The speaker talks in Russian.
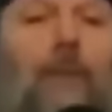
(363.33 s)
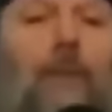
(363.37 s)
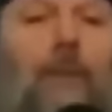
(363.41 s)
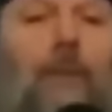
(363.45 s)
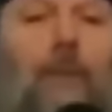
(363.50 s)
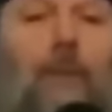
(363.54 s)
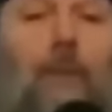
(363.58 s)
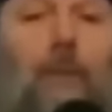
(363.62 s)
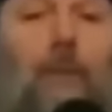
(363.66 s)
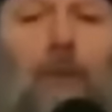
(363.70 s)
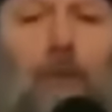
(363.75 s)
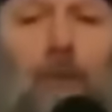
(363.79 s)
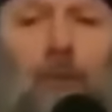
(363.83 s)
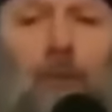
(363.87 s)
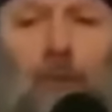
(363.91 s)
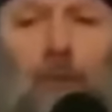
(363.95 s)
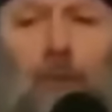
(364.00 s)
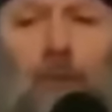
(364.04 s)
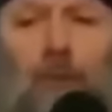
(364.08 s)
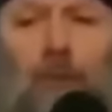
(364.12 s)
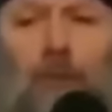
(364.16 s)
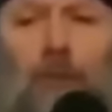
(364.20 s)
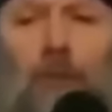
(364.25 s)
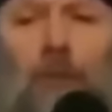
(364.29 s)
Ну а
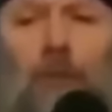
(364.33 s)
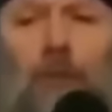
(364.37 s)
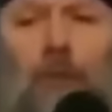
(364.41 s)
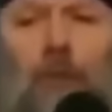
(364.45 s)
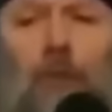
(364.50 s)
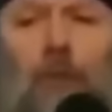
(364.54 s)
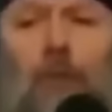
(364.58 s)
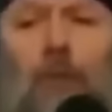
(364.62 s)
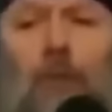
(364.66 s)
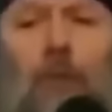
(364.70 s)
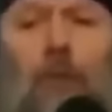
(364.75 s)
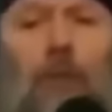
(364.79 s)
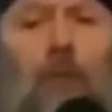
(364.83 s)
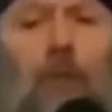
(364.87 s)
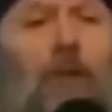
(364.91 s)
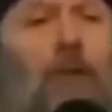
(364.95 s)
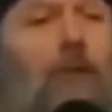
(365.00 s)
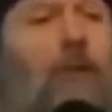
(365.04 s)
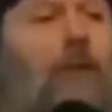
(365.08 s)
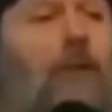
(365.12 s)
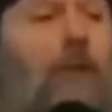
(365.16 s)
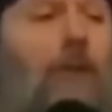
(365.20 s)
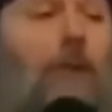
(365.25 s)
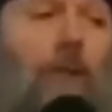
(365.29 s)
что будет
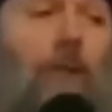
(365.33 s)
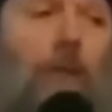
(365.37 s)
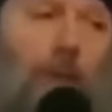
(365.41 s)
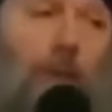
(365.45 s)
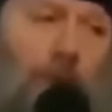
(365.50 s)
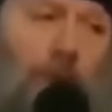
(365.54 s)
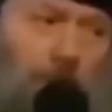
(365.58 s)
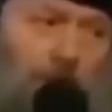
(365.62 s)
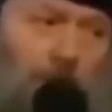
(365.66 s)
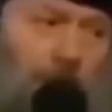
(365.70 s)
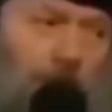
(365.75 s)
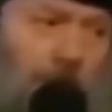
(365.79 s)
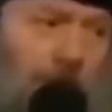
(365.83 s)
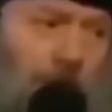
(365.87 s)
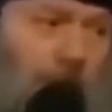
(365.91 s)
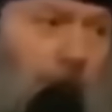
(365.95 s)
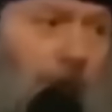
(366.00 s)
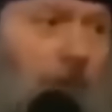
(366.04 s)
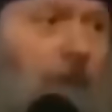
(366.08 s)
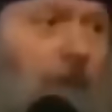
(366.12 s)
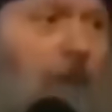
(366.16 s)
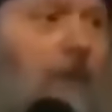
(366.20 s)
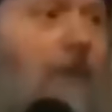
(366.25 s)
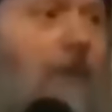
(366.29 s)
с Прибалтикой,
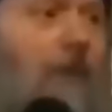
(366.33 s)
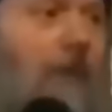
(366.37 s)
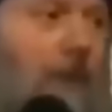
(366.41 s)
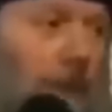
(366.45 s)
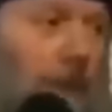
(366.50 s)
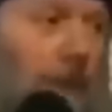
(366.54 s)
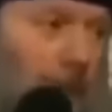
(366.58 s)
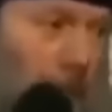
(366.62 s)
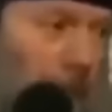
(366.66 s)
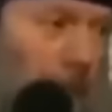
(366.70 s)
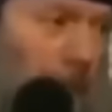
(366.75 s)
сами